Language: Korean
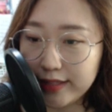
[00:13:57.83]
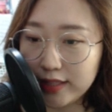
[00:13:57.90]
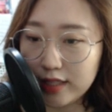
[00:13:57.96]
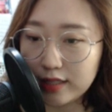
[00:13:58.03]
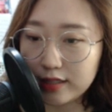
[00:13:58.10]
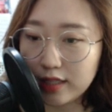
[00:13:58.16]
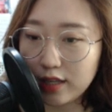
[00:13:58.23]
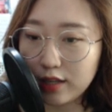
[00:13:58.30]

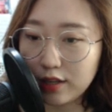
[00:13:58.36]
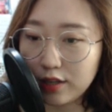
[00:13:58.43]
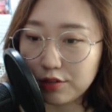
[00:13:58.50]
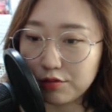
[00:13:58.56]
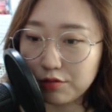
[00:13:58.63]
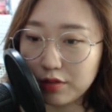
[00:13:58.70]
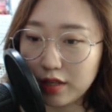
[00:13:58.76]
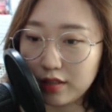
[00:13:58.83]
자,
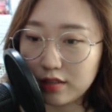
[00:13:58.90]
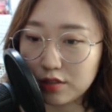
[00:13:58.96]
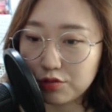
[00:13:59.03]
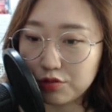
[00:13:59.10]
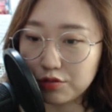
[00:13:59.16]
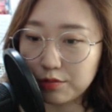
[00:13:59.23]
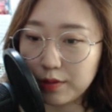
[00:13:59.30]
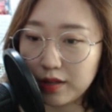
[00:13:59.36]
둘 다 이제
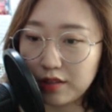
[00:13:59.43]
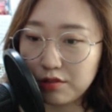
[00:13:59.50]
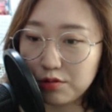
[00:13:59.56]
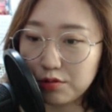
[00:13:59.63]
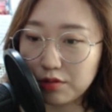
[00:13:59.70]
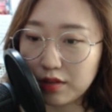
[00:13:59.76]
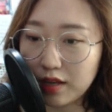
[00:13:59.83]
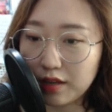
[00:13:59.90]
출발해도
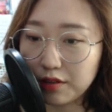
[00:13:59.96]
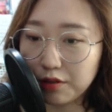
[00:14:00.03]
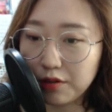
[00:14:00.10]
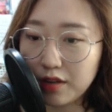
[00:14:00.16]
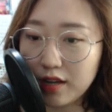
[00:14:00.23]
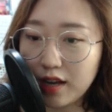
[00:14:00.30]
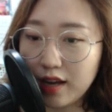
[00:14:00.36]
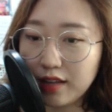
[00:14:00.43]
좋다.
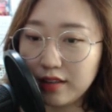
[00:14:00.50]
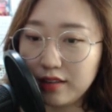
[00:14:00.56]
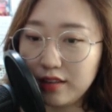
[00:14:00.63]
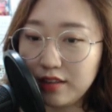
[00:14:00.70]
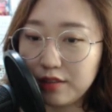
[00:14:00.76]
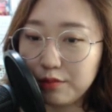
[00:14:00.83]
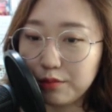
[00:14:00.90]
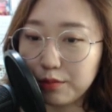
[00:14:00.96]
너희가 하는
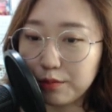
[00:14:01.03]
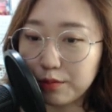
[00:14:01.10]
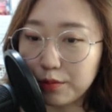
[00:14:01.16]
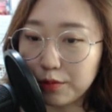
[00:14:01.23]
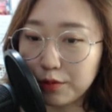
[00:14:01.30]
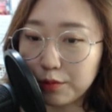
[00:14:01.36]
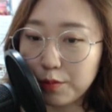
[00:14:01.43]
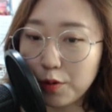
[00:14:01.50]
일은
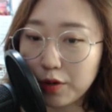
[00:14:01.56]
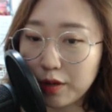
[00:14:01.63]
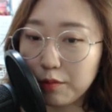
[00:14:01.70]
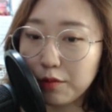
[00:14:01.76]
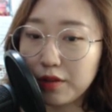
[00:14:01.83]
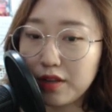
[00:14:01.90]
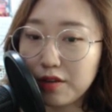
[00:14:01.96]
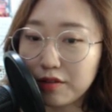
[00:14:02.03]
뭐,
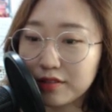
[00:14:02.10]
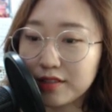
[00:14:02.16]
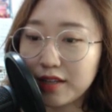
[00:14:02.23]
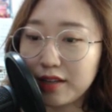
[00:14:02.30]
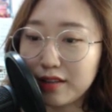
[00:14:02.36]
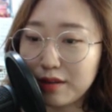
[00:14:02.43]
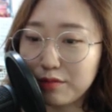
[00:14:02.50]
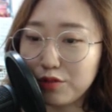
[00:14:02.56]
포켓몬의 역사에
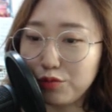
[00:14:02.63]
남을